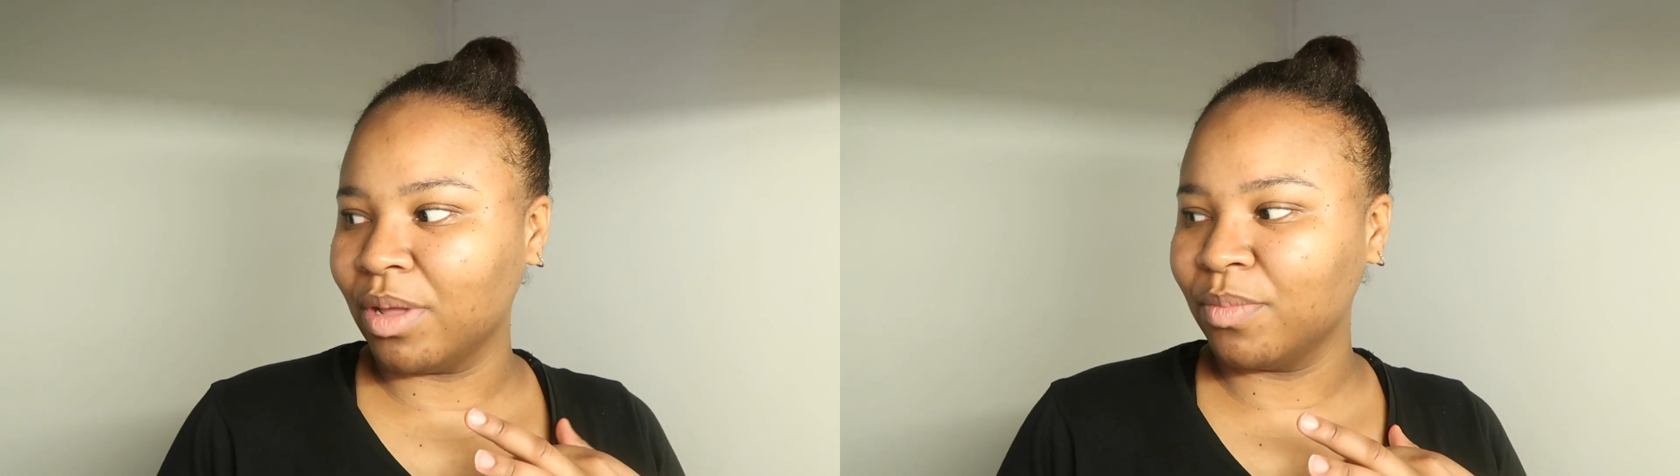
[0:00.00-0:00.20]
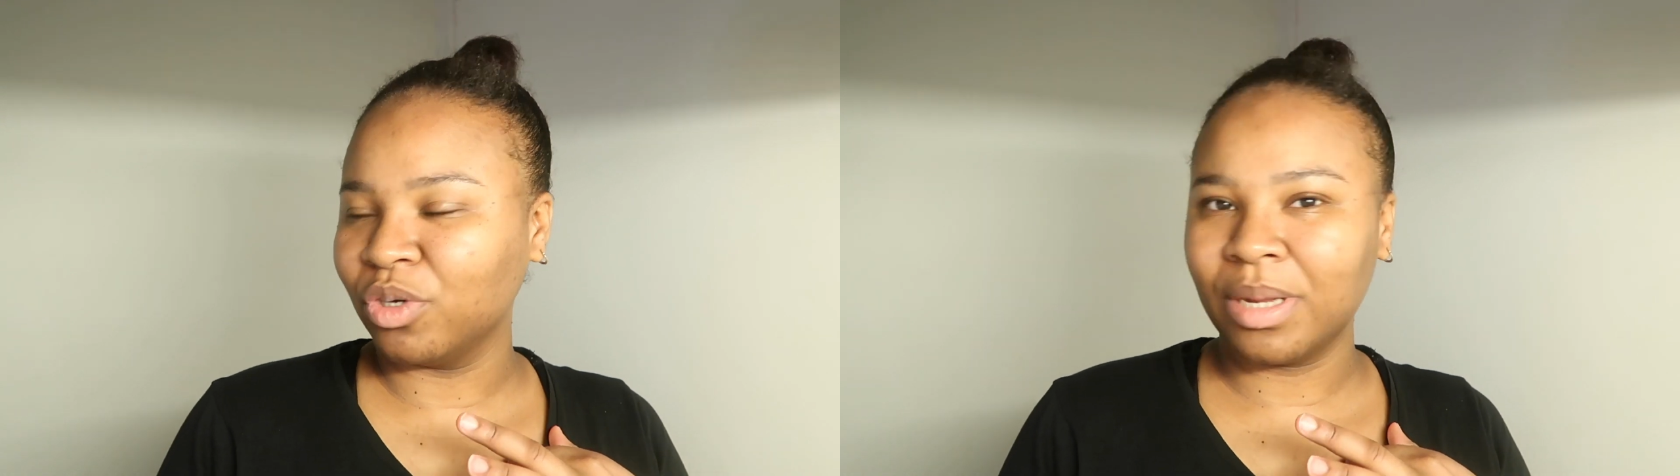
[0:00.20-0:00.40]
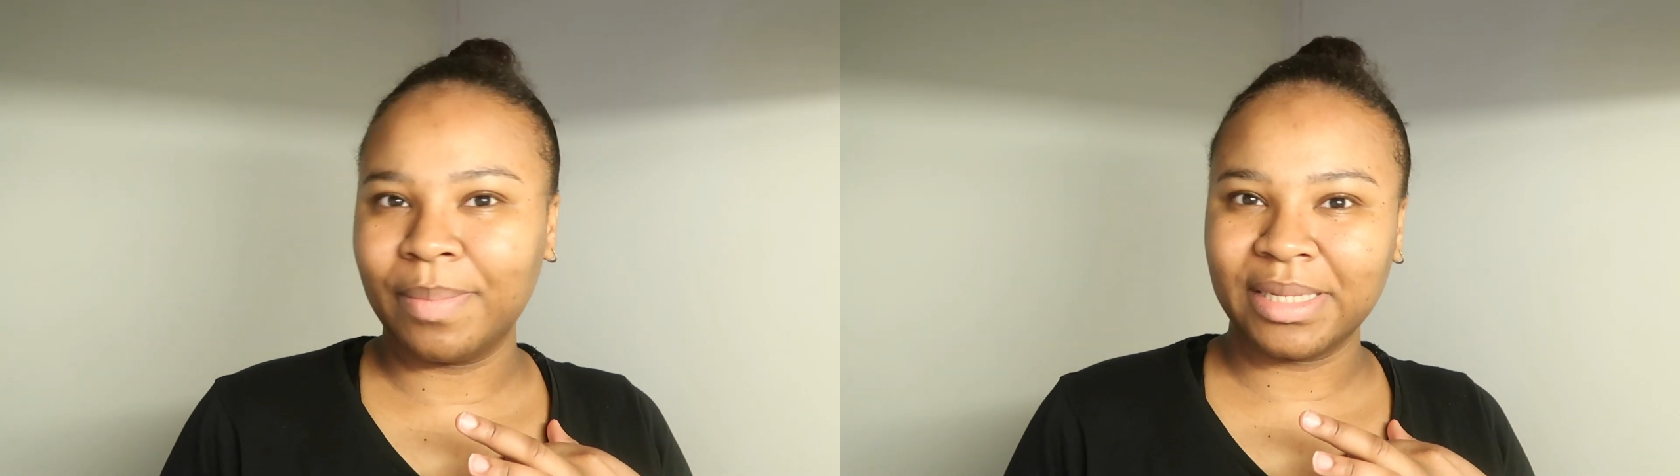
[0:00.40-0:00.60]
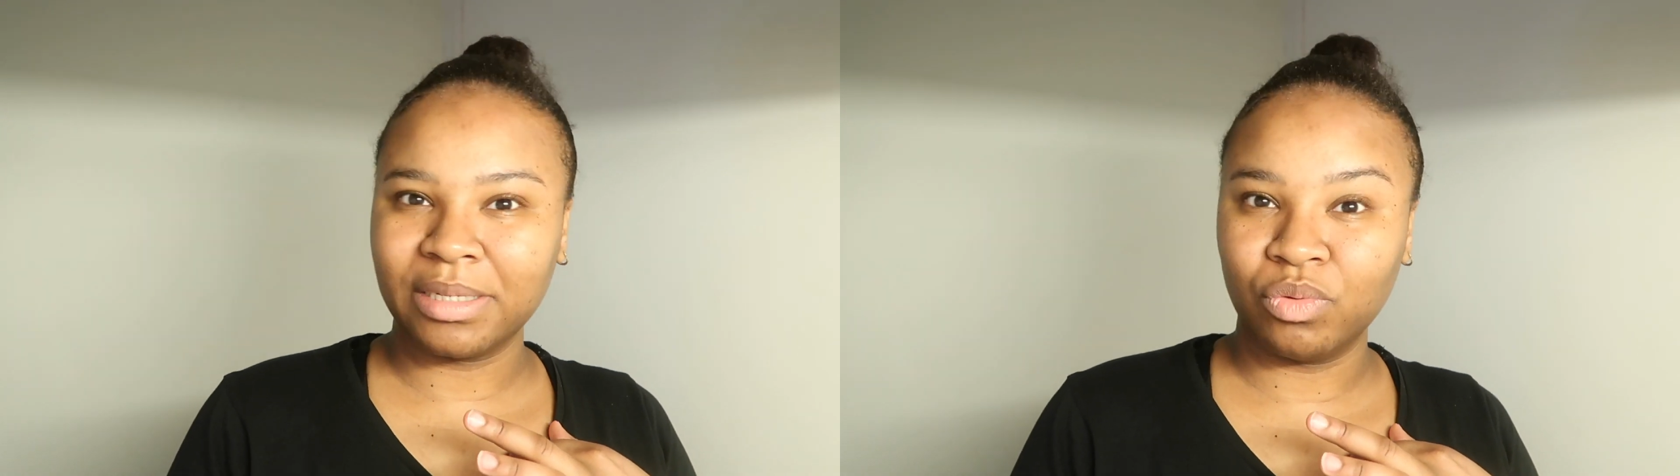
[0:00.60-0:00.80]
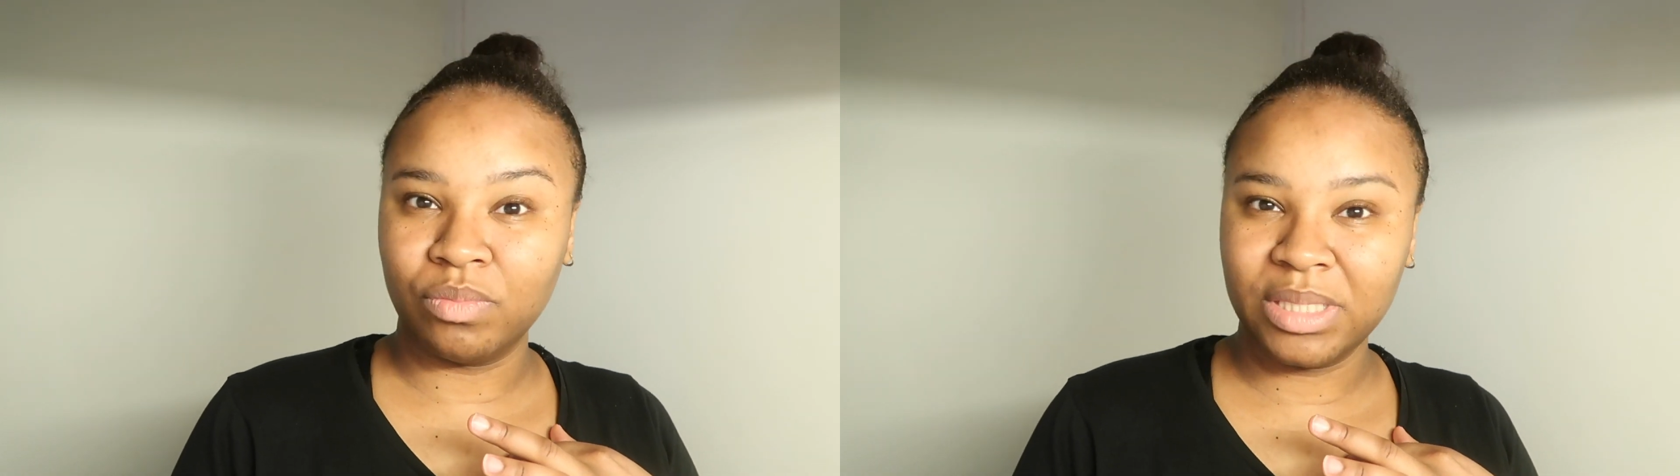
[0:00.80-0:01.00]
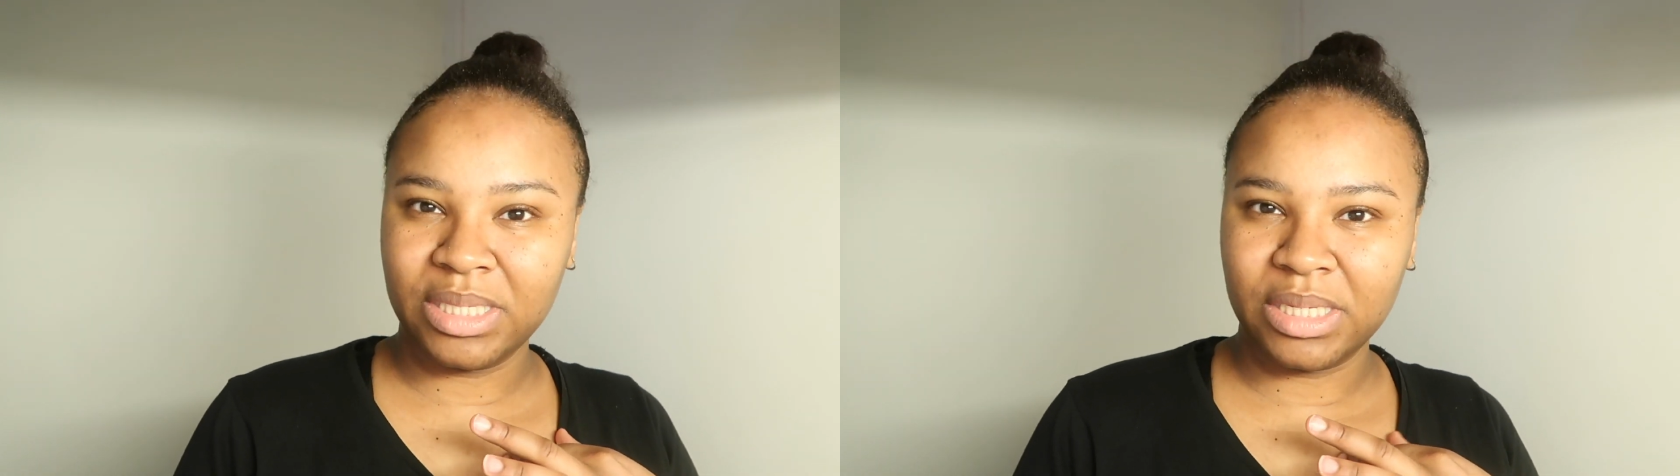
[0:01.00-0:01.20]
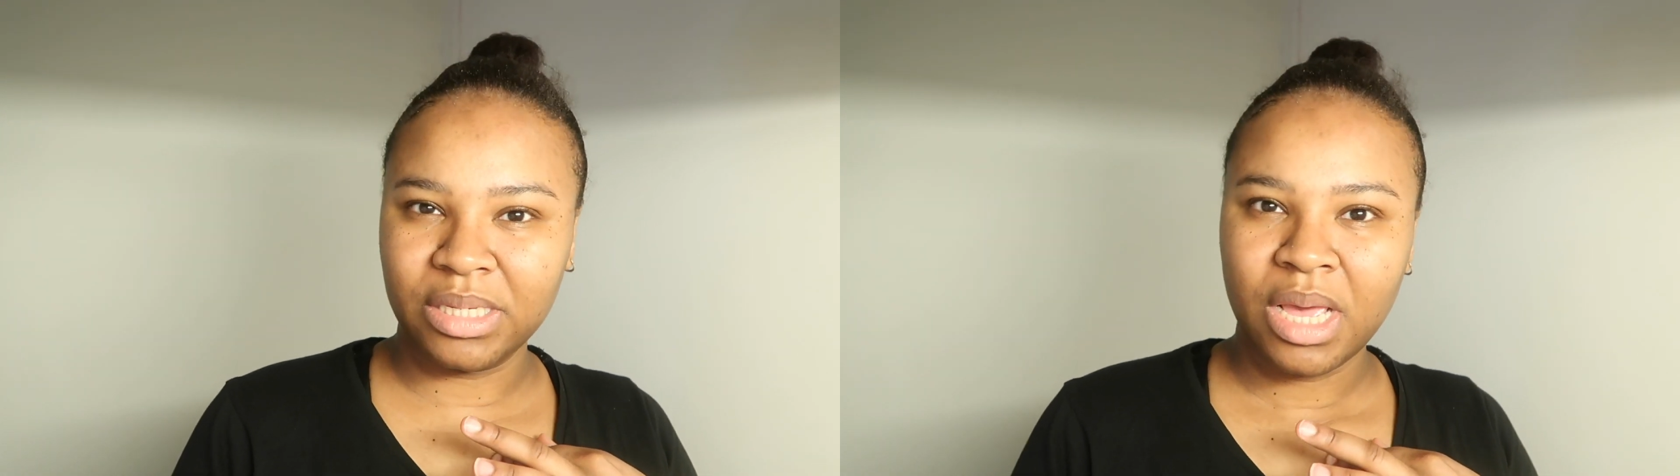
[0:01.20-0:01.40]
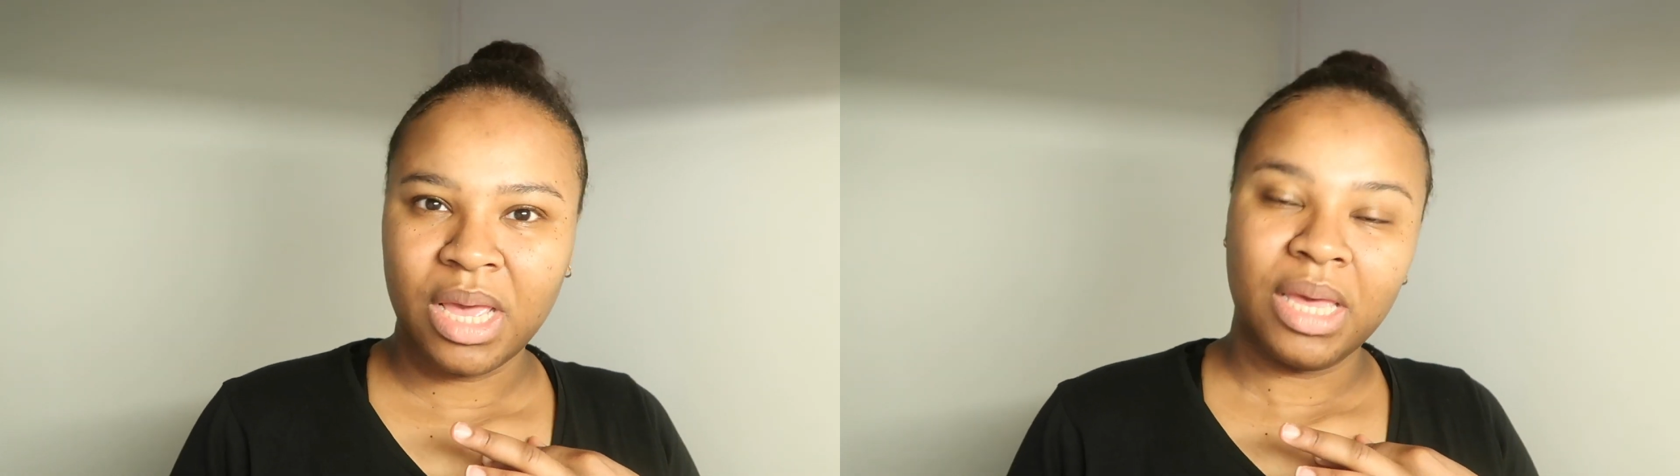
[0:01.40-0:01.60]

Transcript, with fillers: droit de manger à partir de midi.